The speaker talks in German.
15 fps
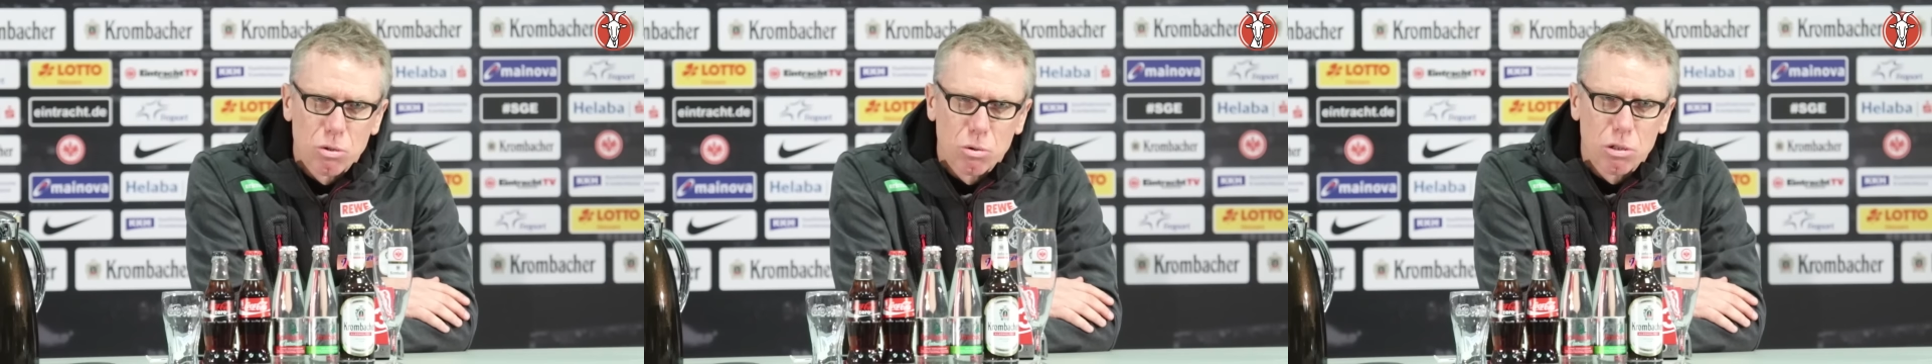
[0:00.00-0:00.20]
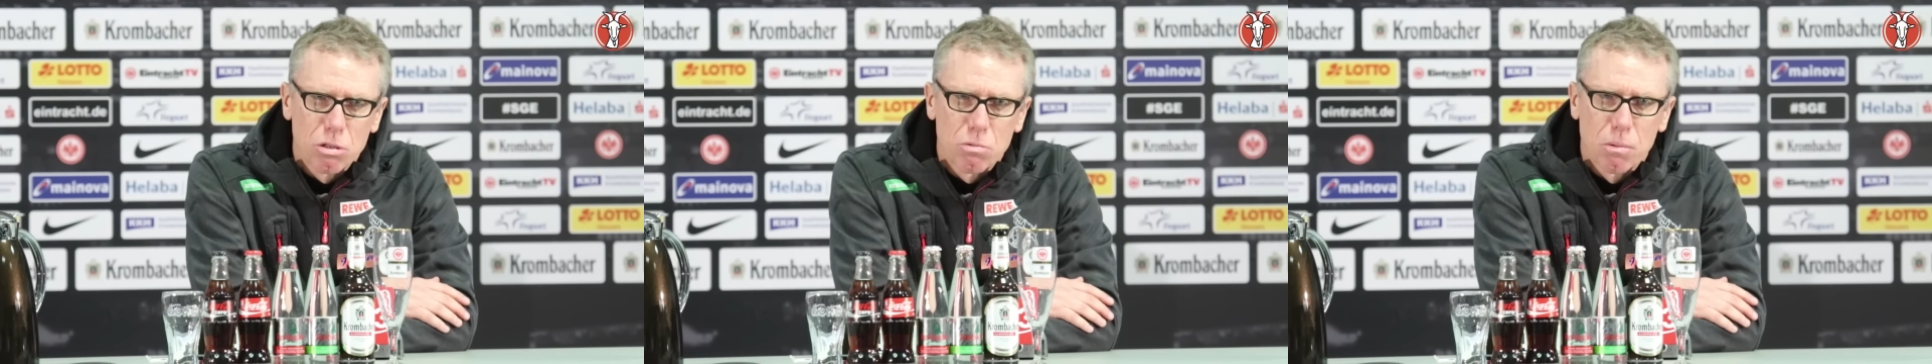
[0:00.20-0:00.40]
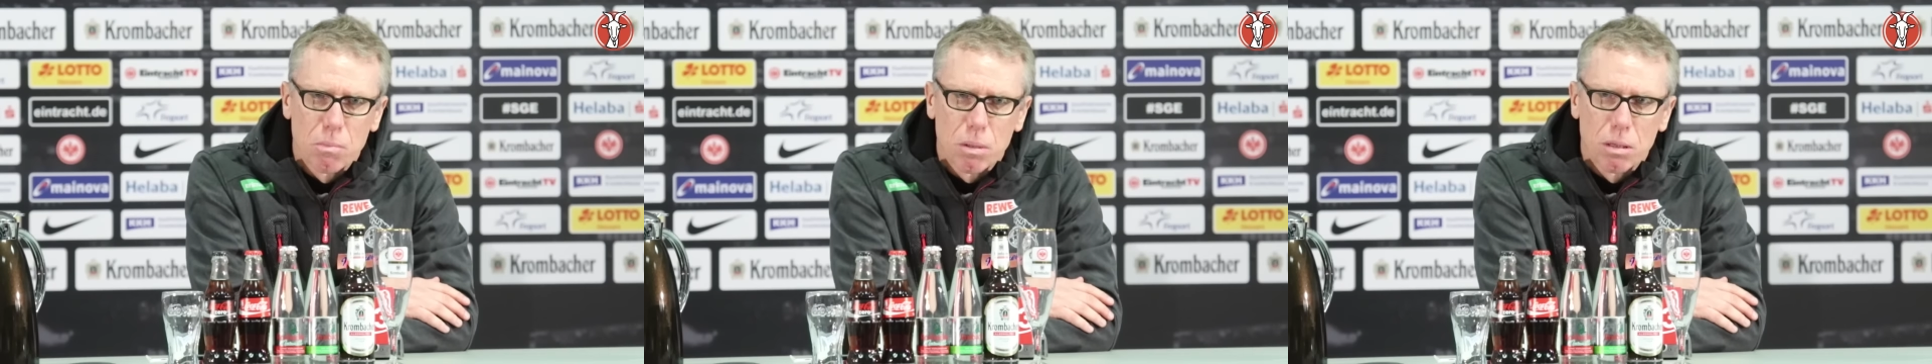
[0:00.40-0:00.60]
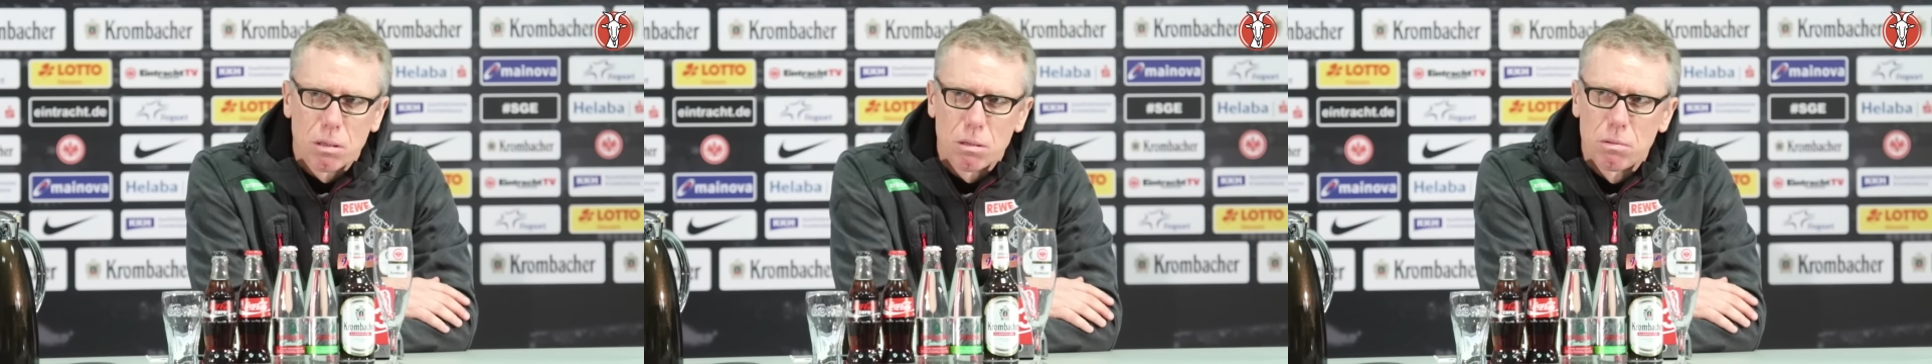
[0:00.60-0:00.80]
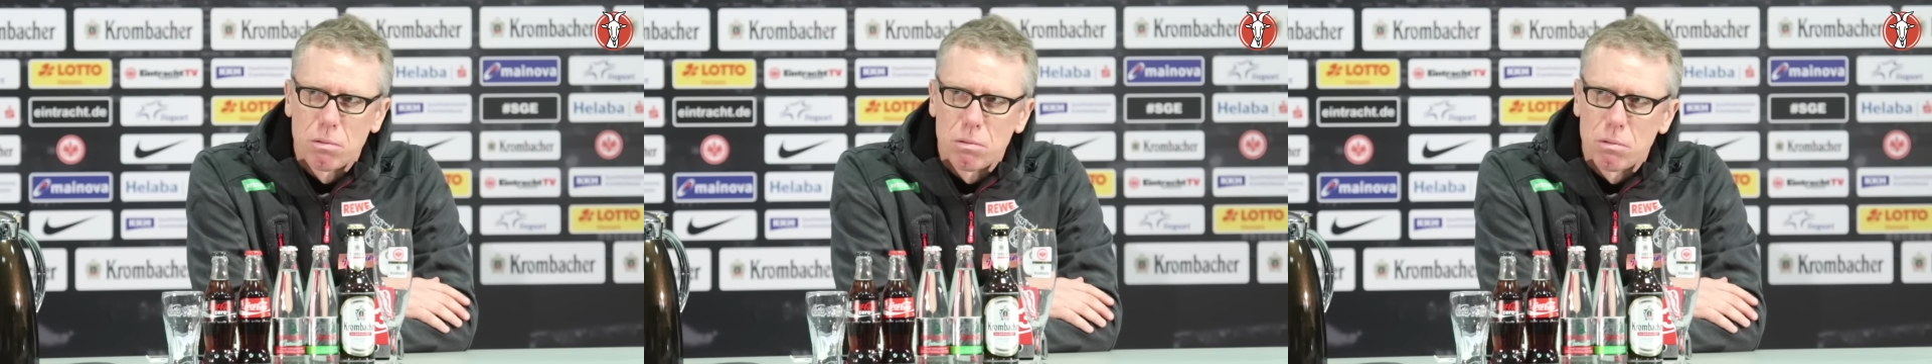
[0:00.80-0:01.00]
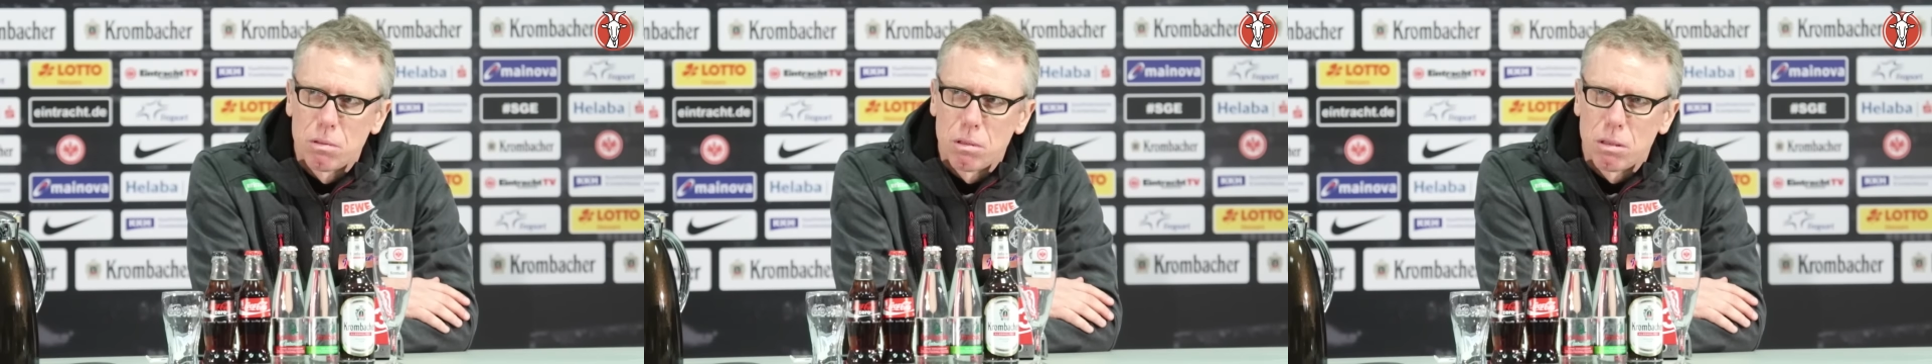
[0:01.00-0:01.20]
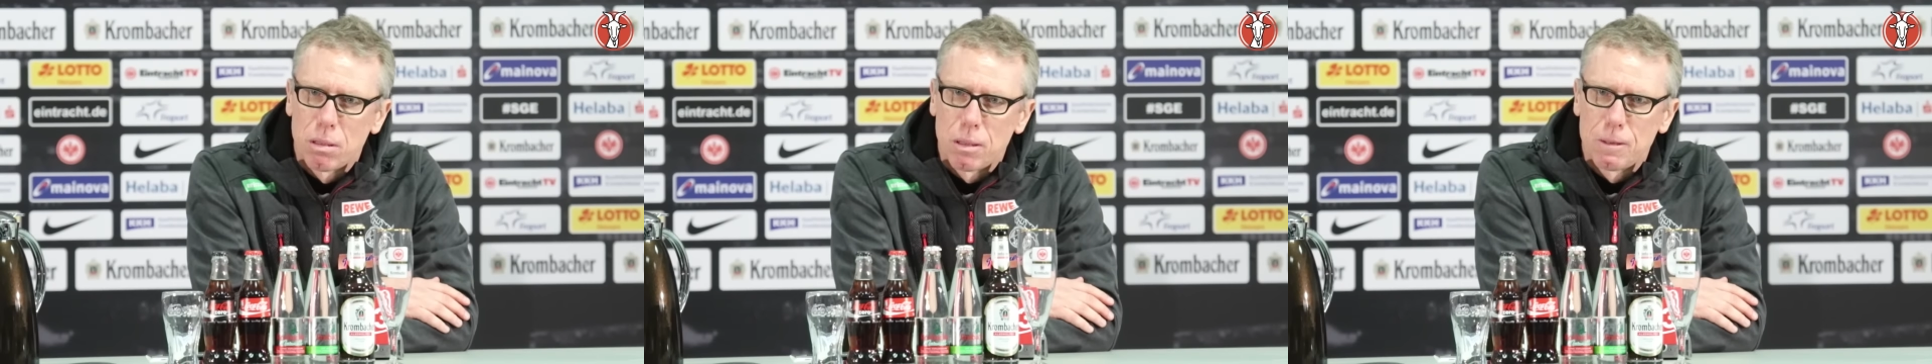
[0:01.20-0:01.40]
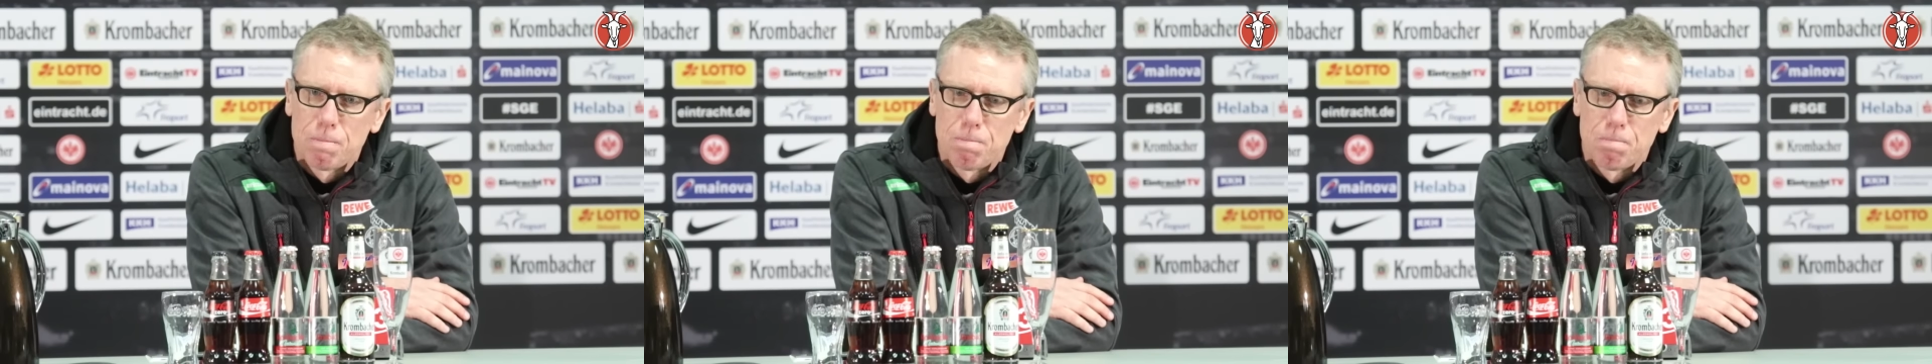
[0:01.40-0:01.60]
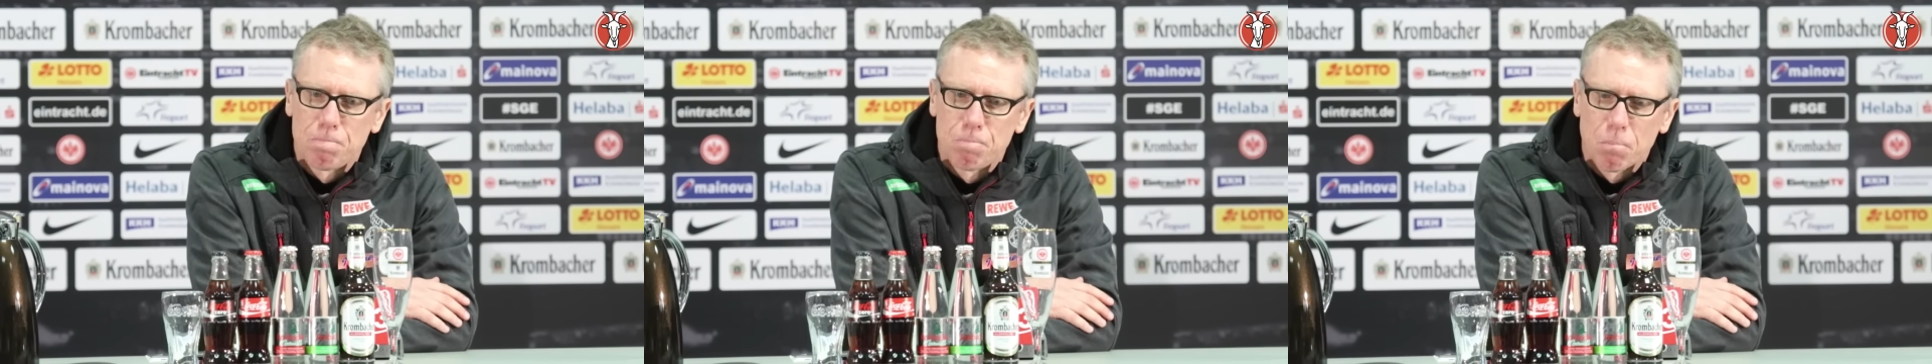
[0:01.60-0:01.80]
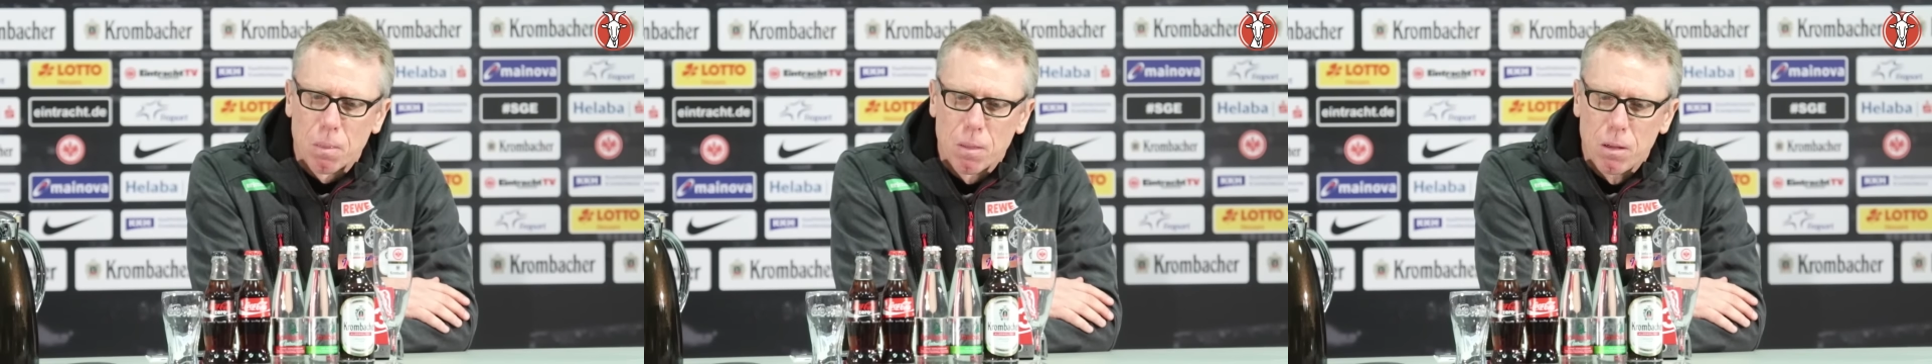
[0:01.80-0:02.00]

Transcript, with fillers: so, dass wenn man ähm,